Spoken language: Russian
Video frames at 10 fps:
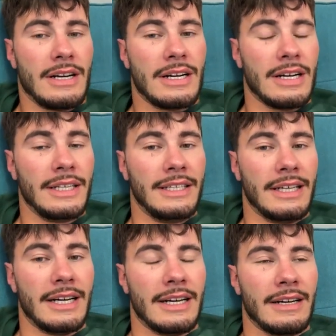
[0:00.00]
а,
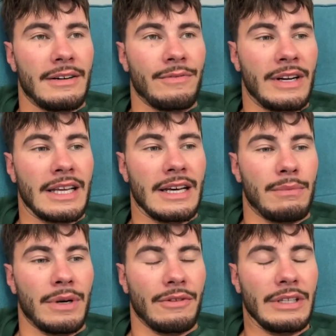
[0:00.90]
я, вы,
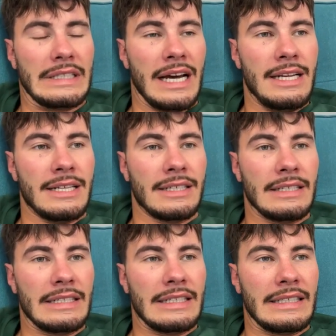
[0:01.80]
когда был в Италии,